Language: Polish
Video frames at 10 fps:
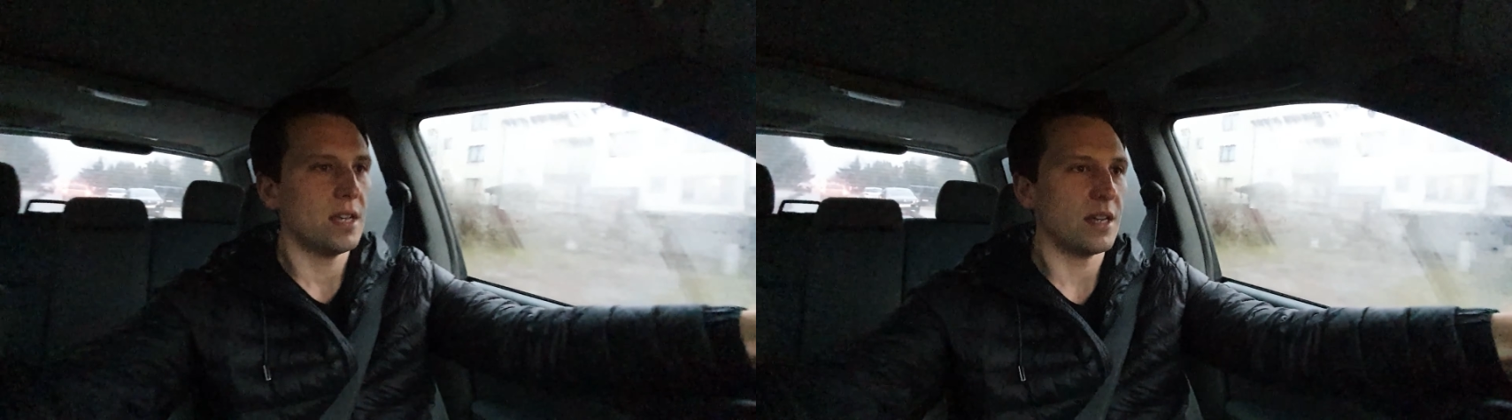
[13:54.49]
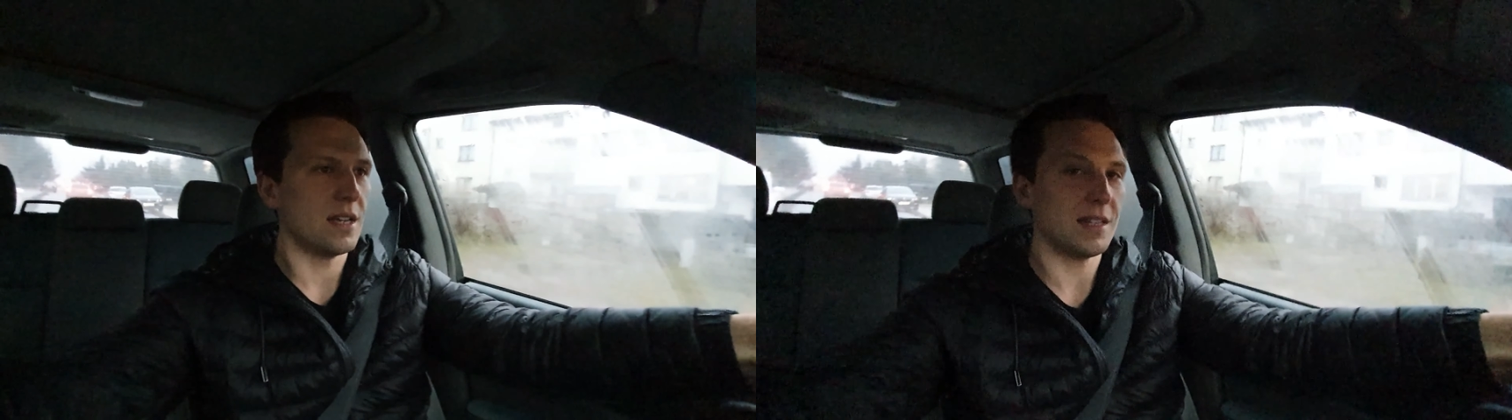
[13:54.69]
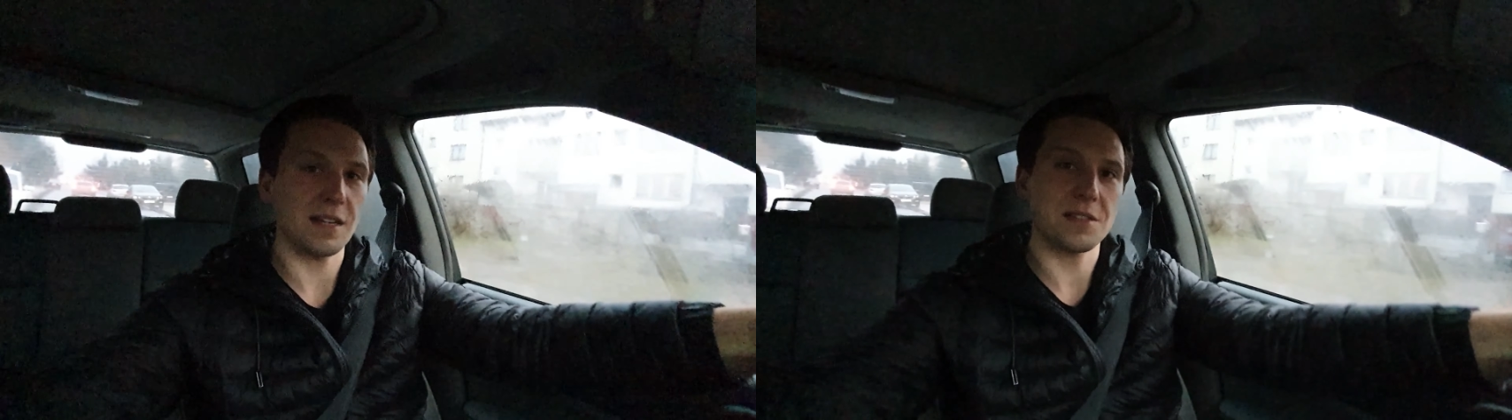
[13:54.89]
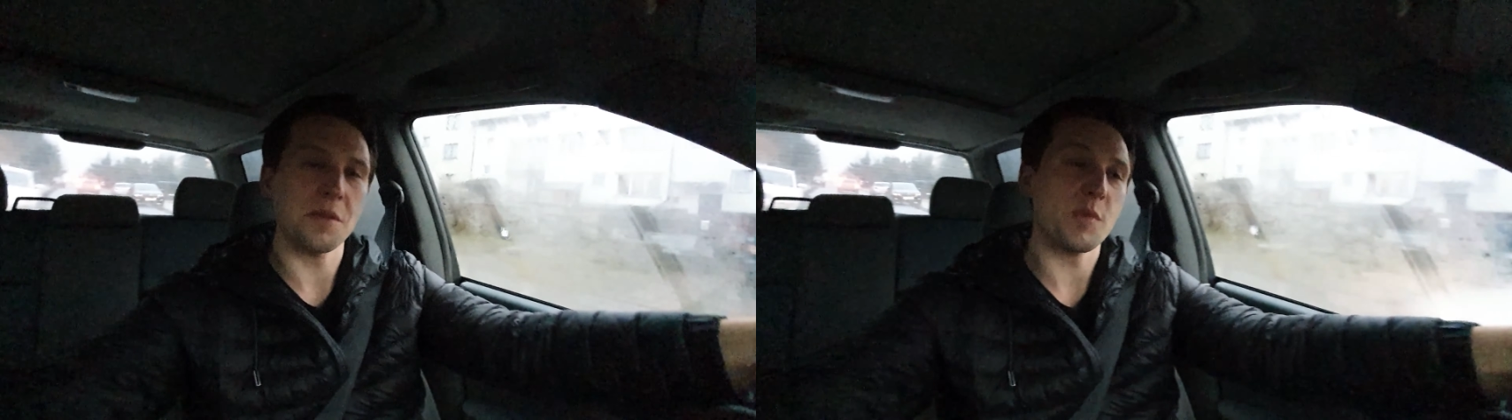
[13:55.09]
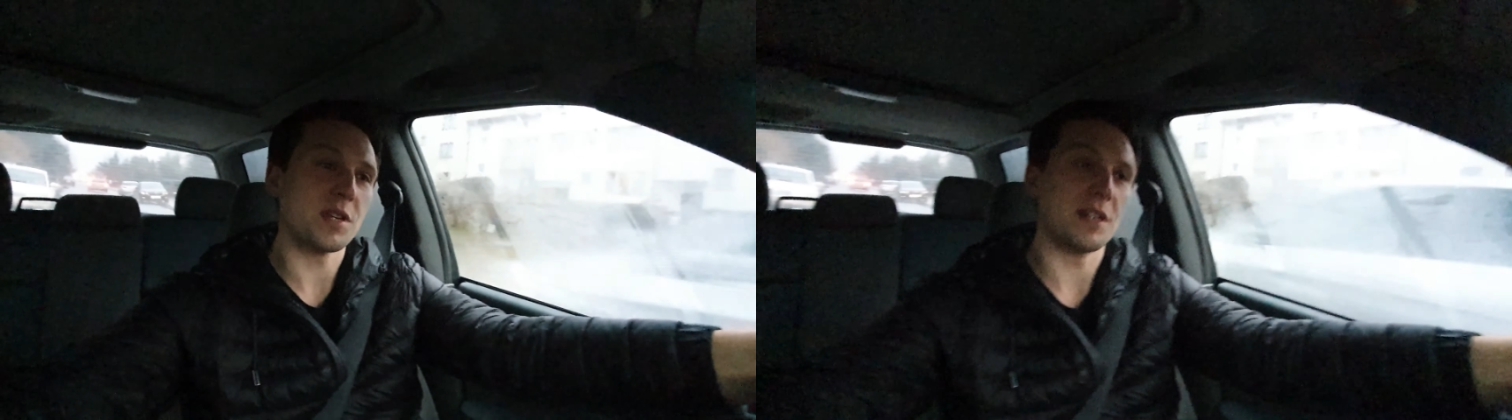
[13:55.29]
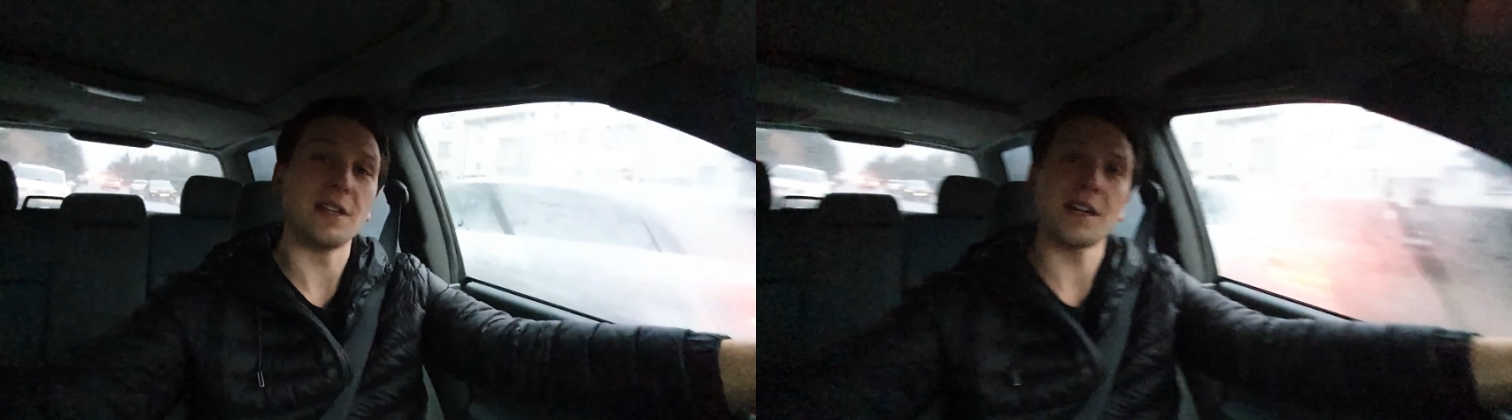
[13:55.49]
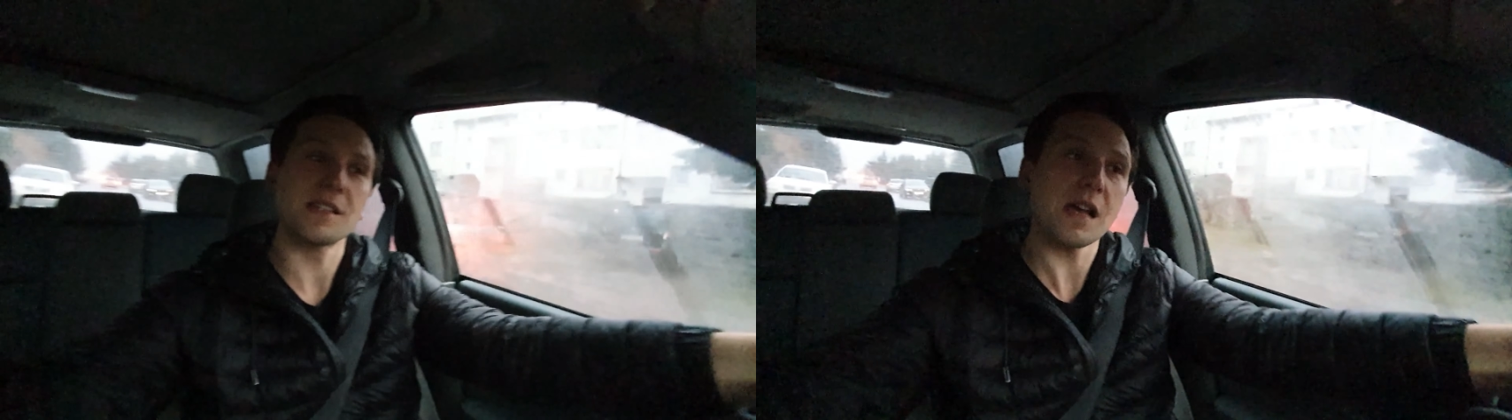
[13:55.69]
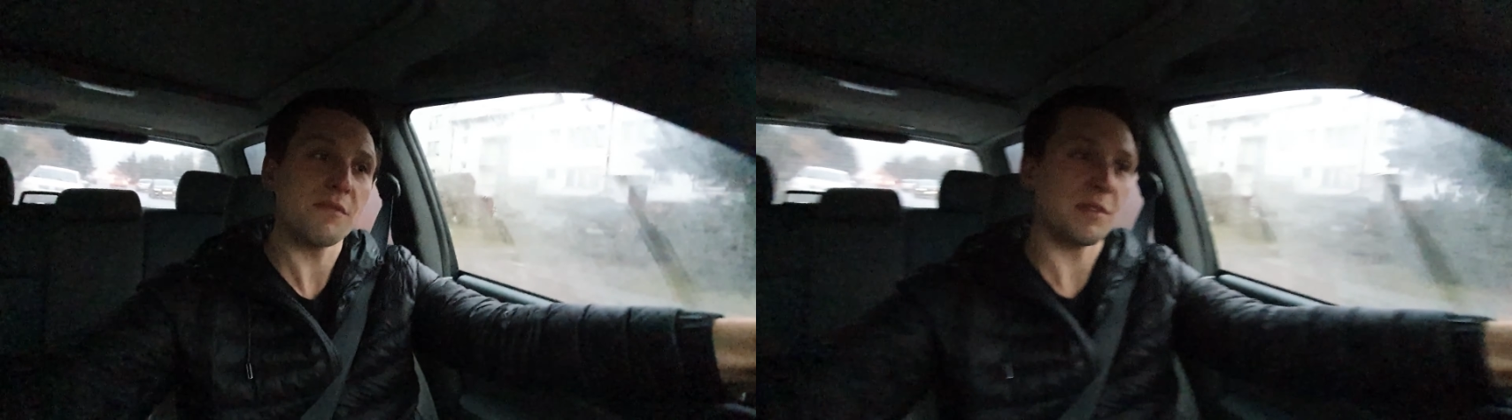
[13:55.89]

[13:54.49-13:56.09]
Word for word: E, I tak sobie myślę, nie chciałem